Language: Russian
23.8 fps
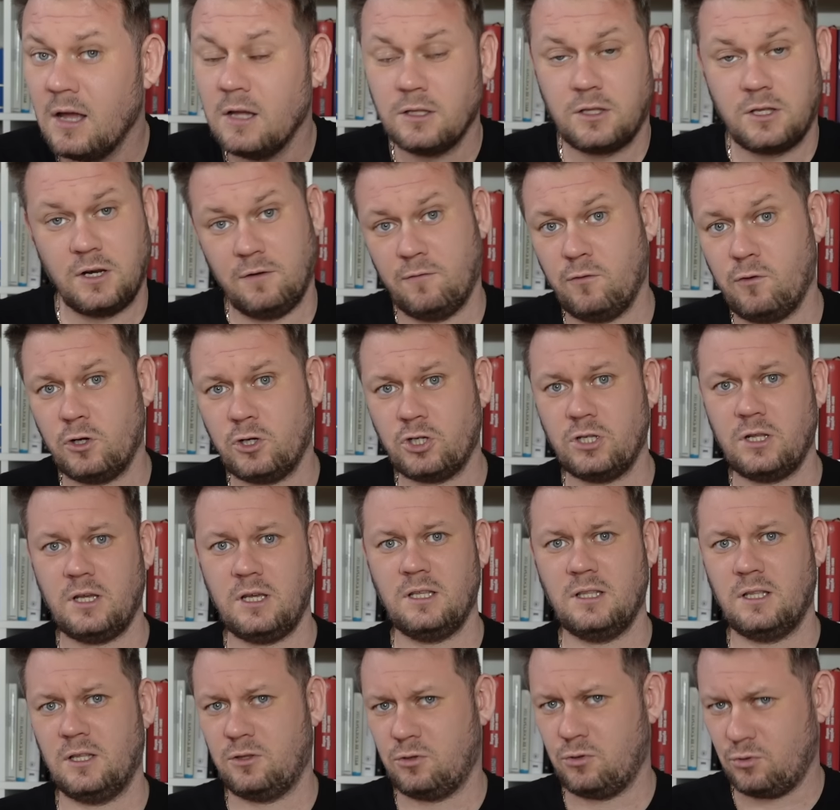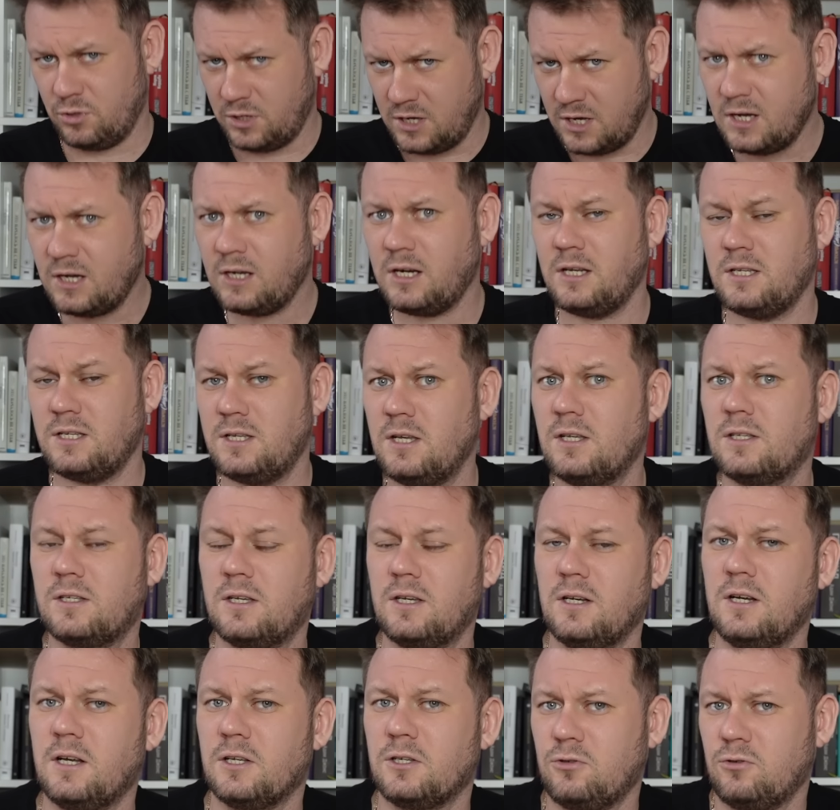Тревожно и на других
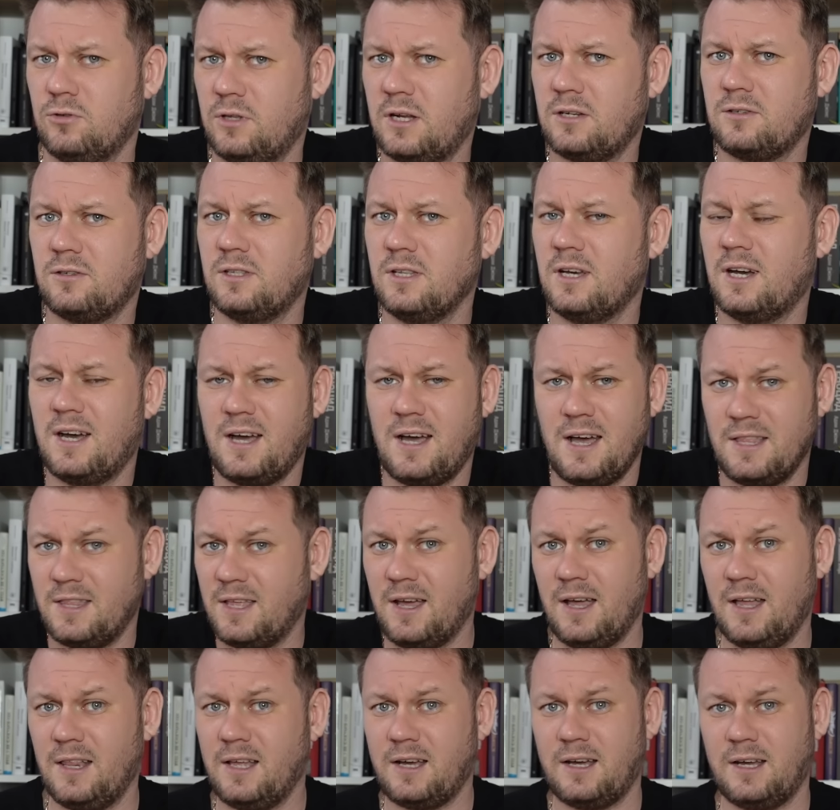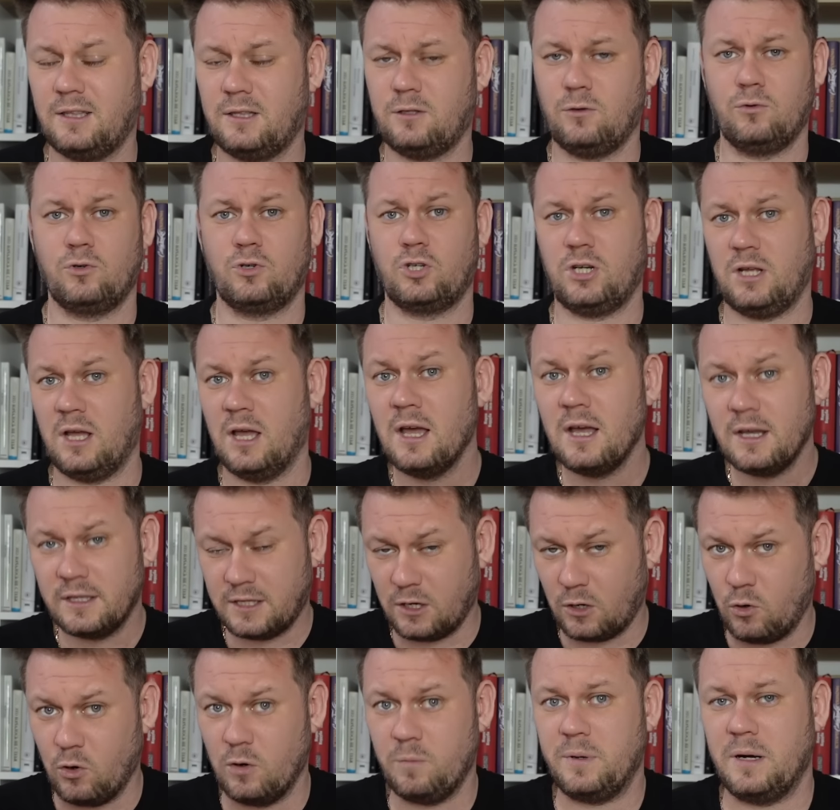российских государственных каналах. Это уже
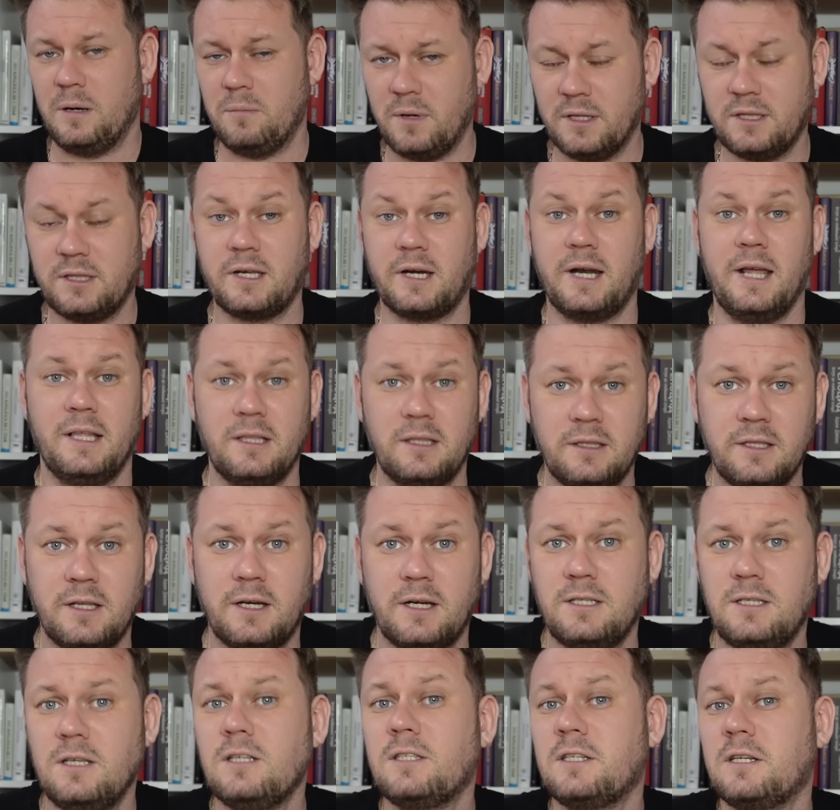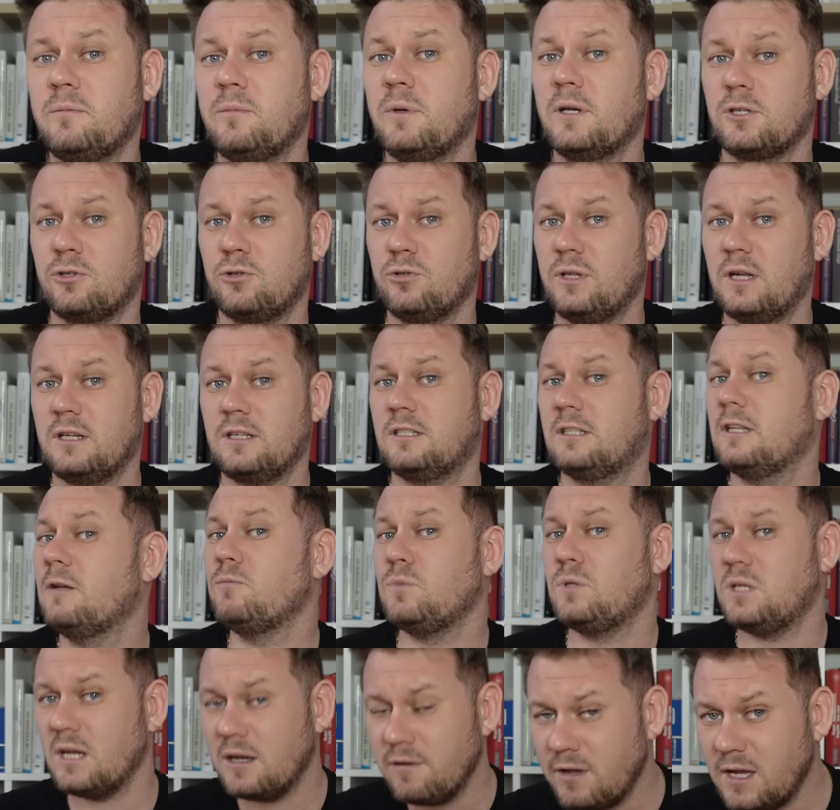такой прямо тренд на российском государственном
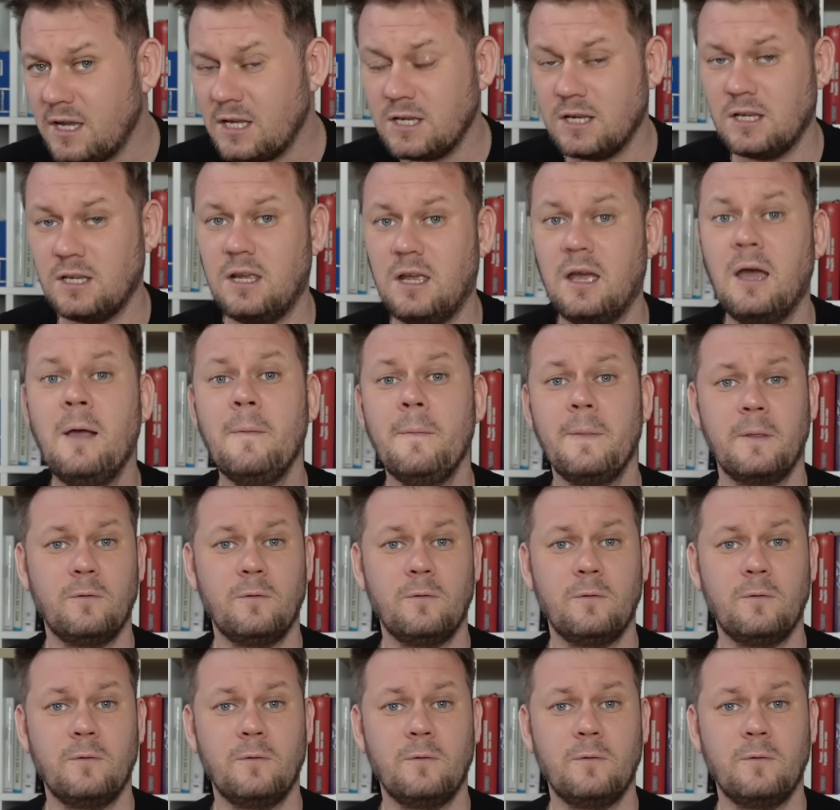телевидении.